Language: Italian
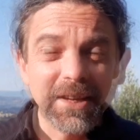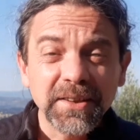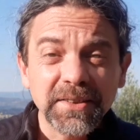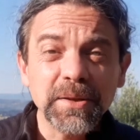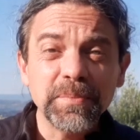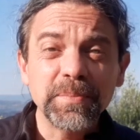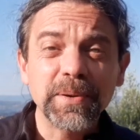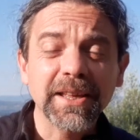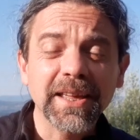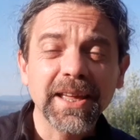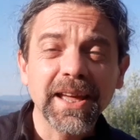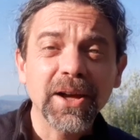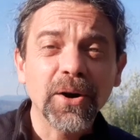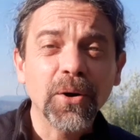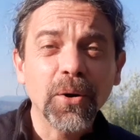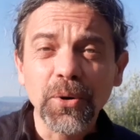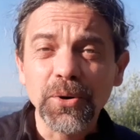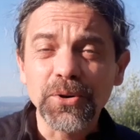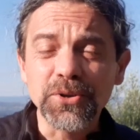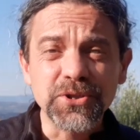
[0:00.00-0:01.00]
Sì, perché
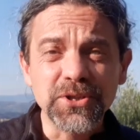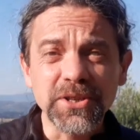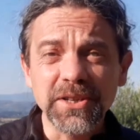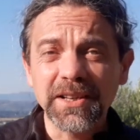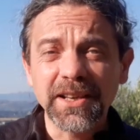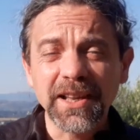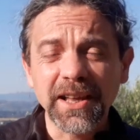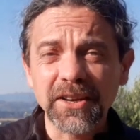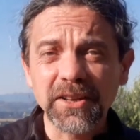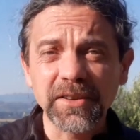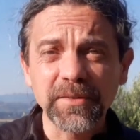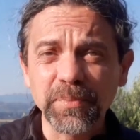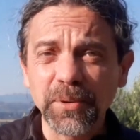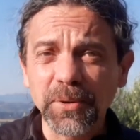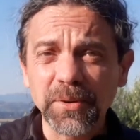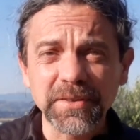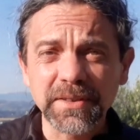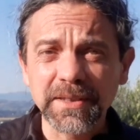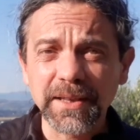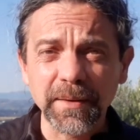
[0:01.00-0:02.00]
oggi la
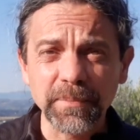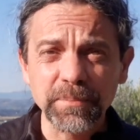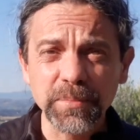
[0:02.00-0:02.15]
risposta